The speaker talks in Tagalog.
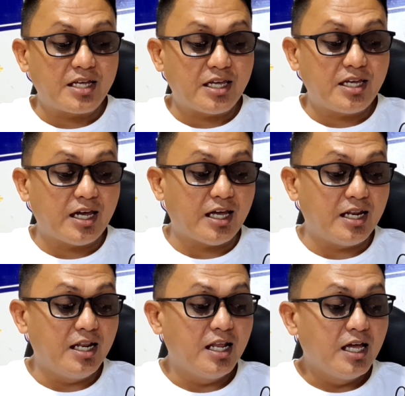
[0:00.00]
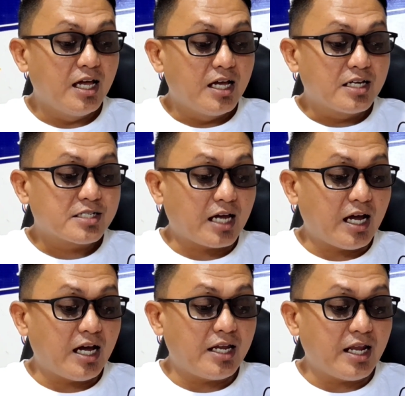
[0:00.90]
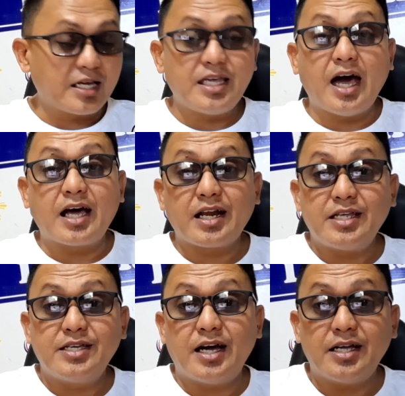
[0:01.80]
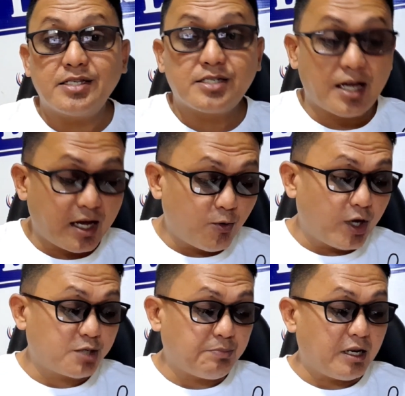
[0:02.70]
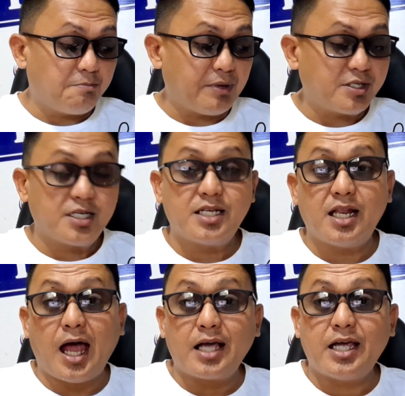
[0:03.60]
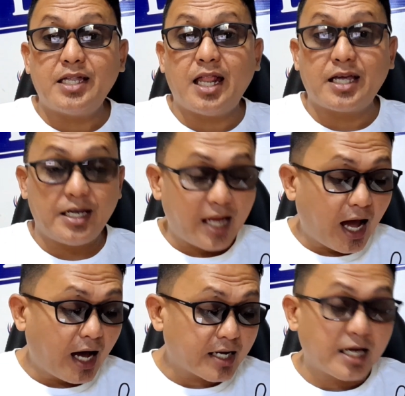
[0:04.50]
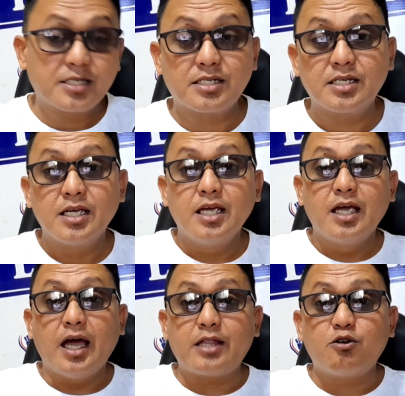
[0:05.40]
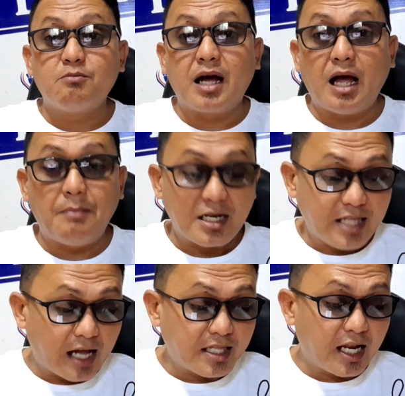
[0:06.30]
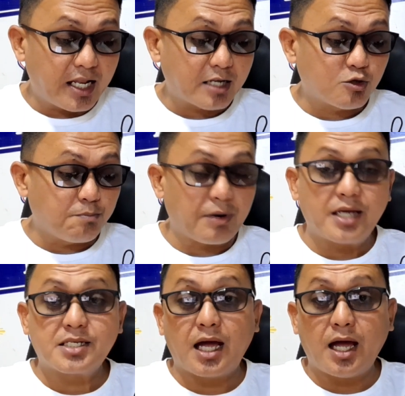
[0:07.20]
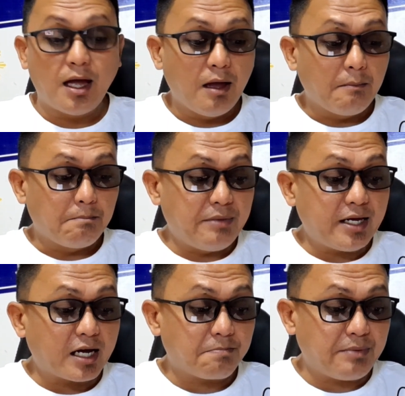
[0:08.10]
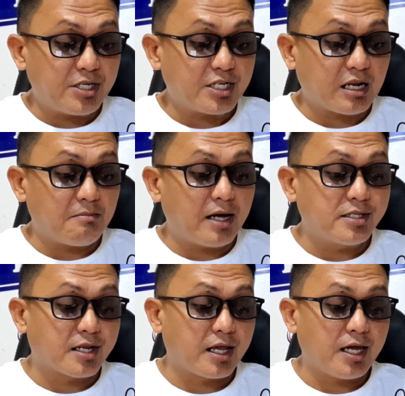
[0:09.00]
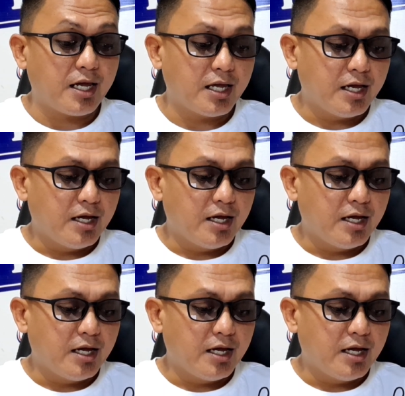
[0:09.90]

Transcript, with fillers: na gigil sa nangyari dyan sa West Philippine Sea na lagi nilang hinaharas itong mga magdadala ng supply sa BRP Sierra Madre.